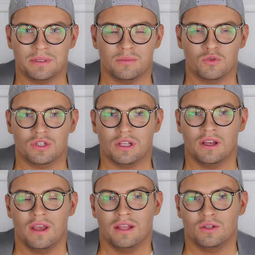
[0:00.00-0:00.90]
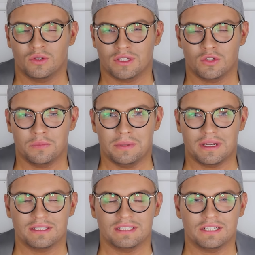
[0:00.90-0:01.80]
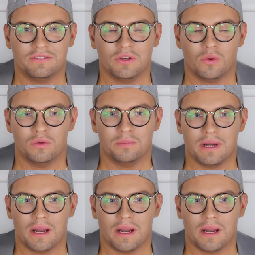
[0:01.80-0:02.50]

потому что тот, который персиковый, он